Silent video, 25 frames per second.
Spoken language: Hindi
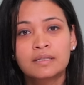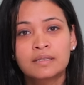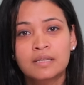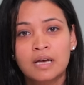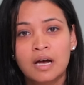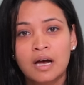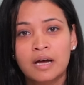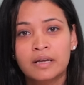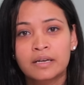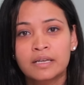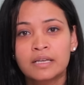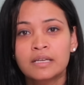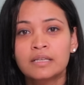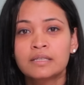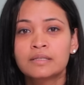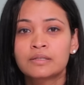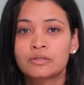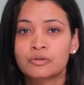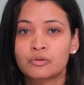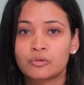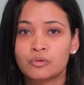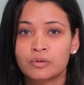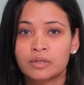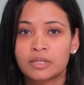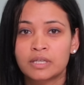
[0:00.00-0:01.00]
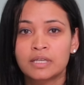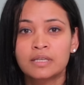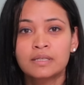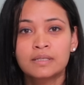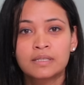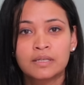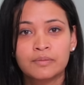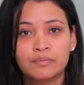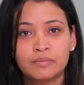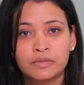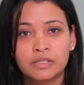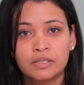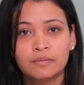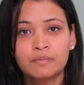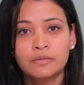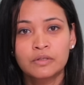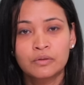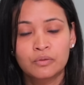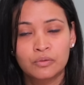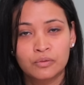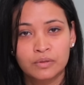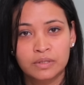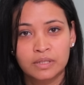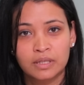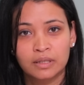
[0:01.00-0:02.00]
सारे स्ट्रोक के सिम्टम्स
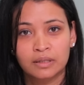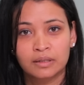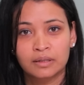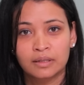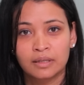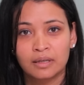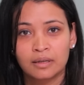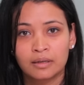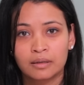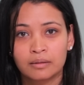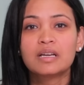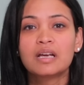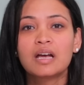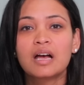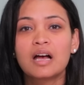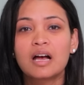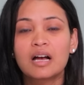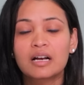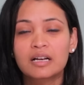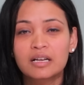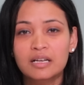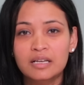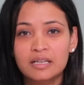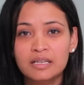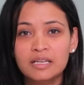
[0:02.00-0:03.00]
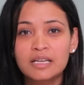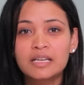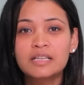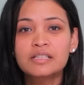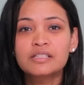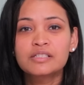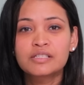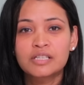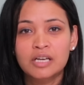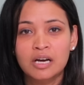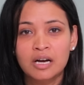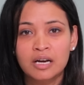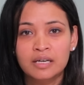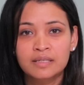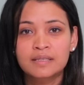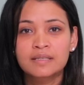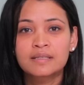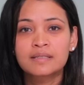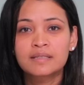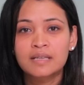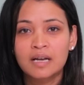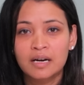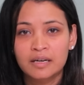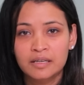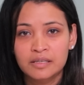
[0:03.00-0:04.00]
हो सकते हैं अगर इन चार से
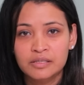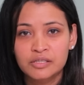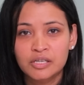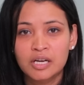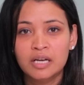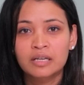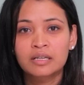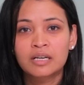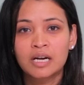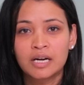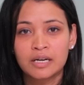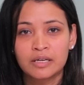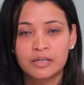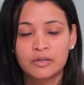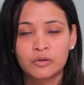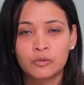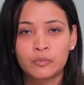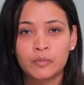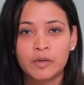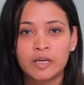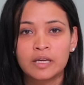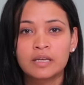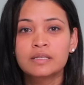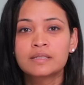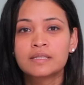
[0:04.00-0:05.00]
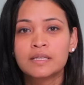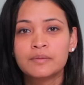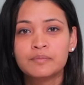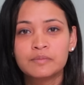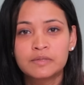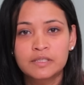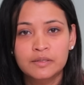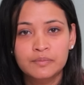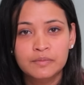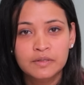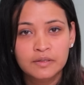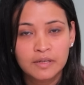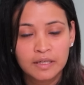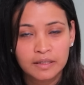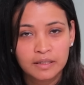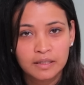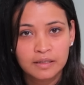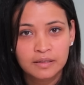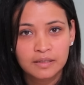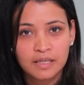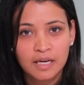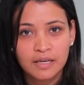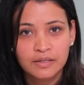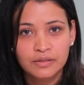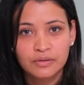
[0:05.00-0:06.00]
साढ़े चार घंटों में सिम्टम्स
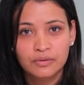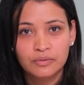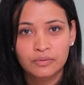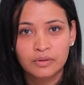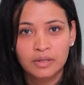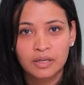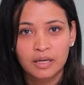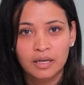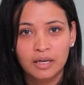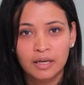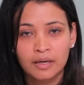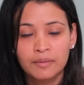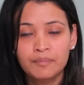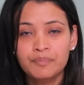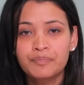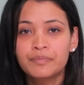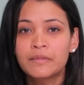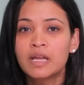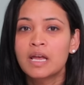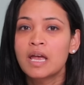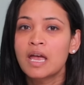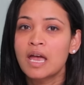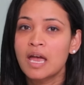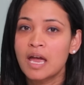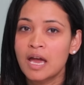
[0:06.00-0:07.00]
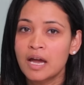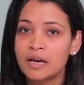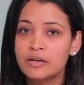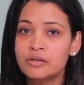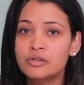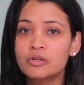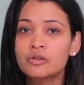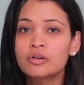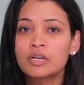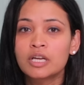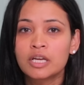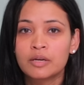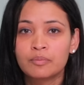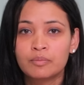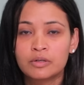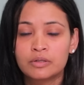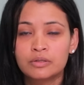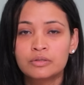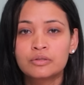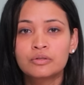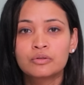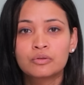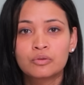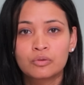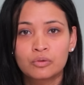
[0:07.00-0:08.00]
रिकग्नाइज होते हैं एंड यू आर एबल
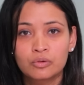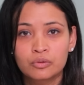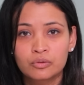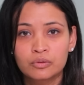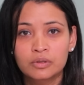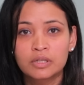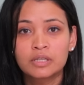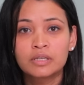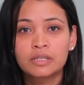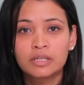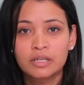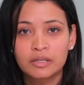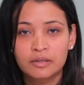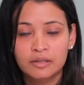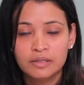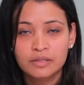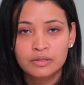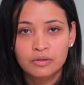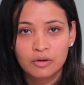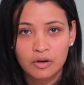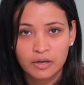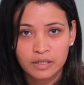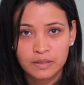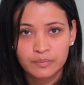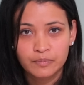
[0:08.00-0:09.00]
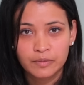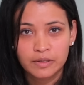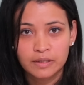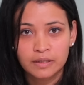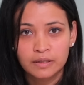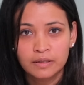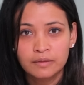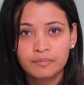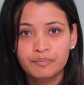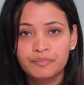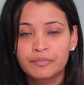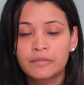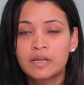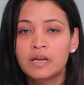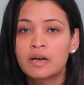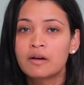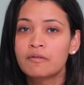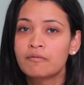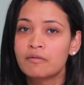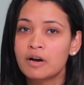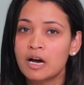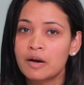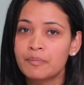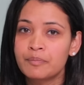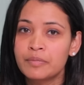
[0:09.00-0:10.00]
टू गो टू द नियरेस्ट हॉस्पिटल
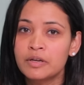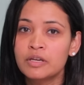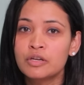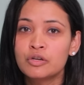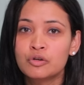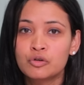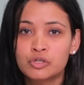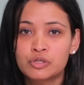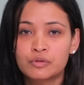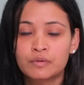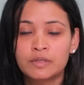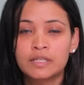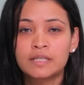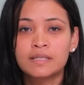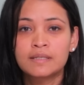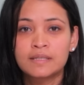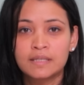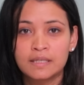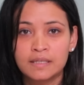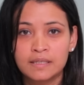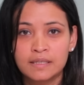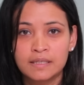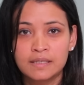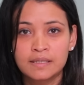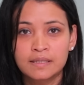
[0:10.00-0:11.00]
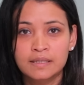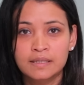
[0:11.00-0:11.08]
वहाँ पे यूजुअली सी टी